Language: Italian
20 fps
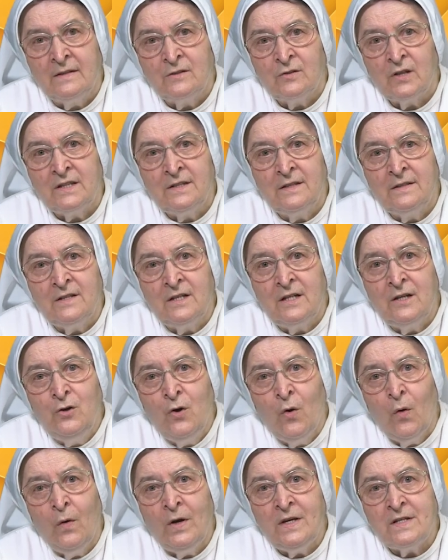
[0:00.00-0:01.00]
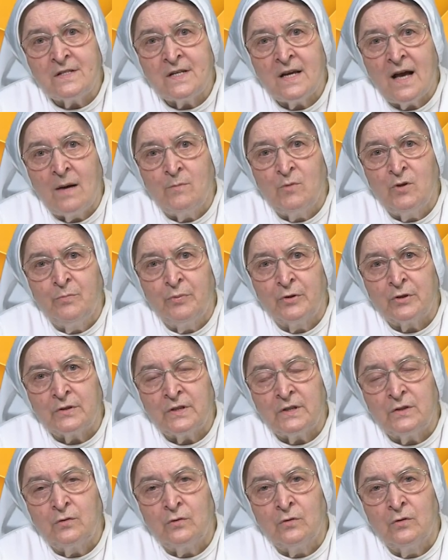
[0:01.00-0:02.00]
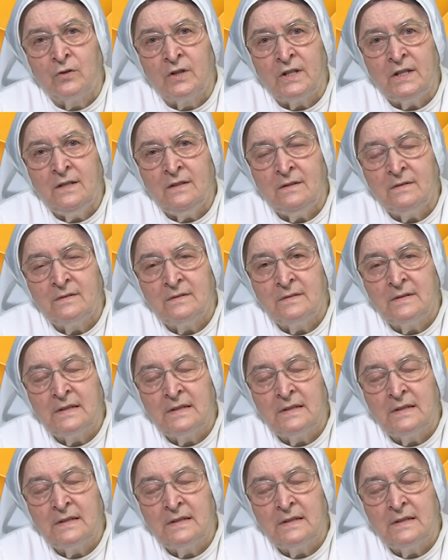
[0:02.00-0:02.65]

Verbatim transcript: Cioè, noi siamo i portatori